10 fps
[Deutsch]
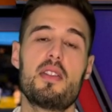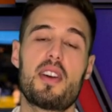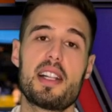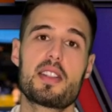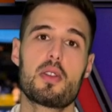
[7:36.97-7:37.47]

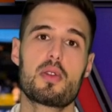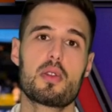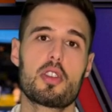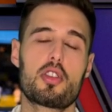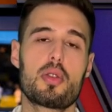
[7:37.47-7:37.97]
Falls ihr uns
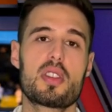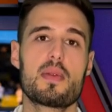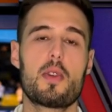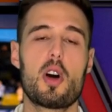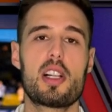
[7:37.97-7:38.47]

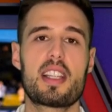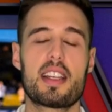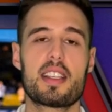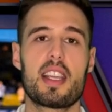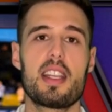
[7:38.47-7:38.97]
unterstützen wollt,
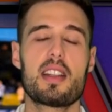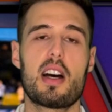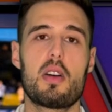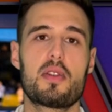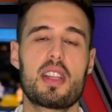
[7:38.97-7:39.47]
dann geht
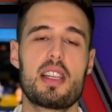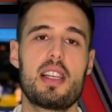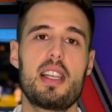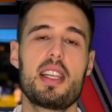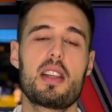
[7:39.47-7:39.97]
auf den
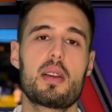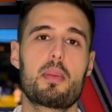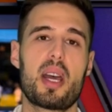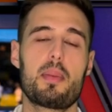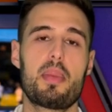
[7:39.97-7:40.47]
Link
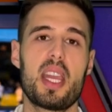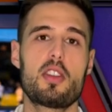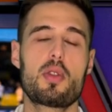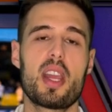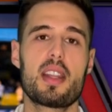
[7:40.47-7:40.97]
bei
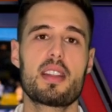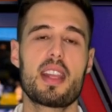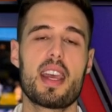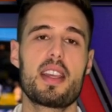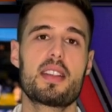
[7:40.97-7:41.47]
Patreon,
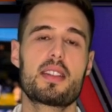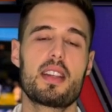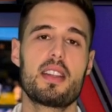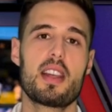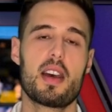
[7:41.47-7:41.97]
der ist
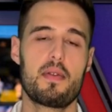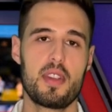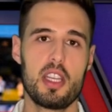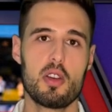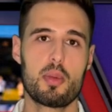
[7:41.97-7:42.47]
in der
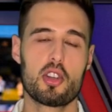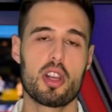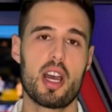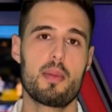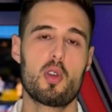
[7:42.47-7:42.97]

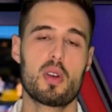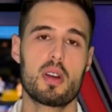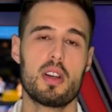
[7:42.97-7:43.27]
Videobeschreibung.